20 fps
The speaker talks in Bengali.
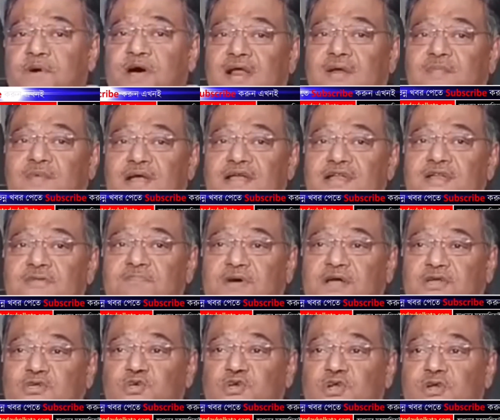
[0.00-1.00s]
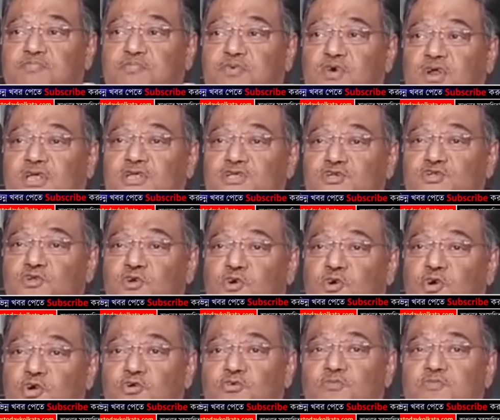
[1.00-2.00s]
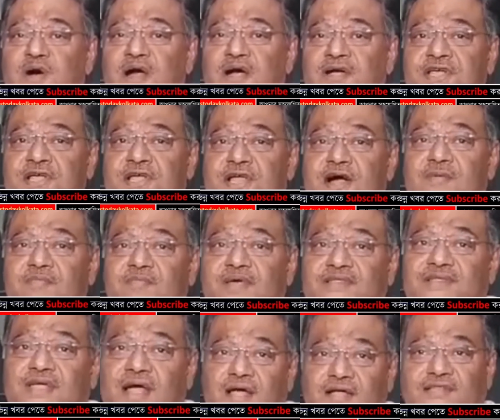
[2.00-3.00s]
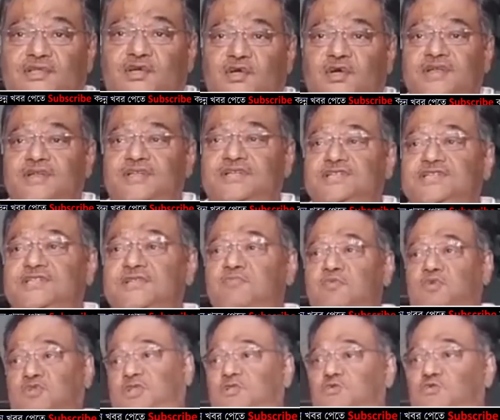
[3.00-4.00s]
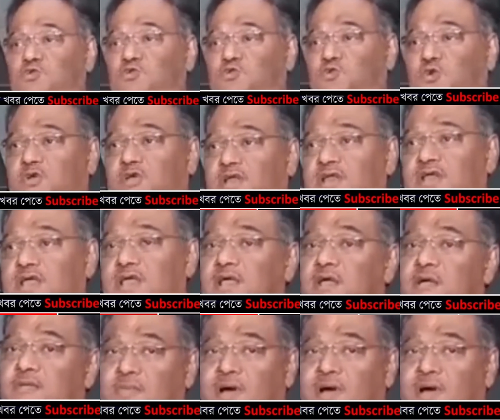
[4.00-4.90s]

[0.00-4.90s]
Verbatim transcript: বারবার নির্বাচনে পরাজিত হয়েও মাটি কামড়ে থাকতে হয় নিজেদের মতাদর্শকে নিয়ে